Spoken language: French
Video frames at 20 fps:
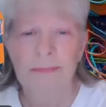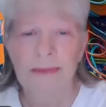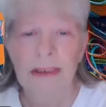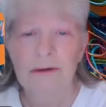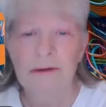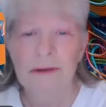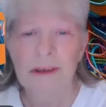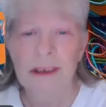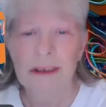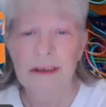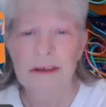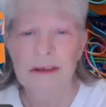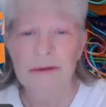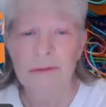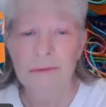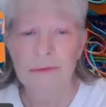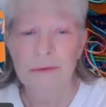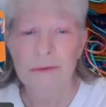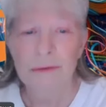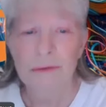Les
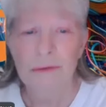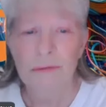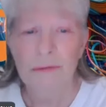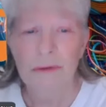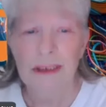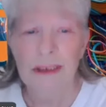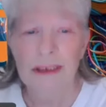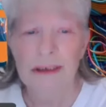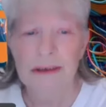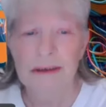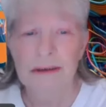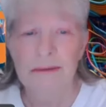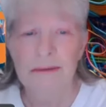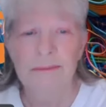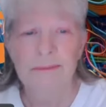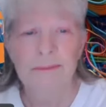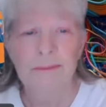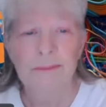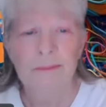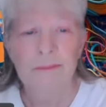connexions se
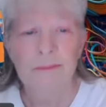croisent.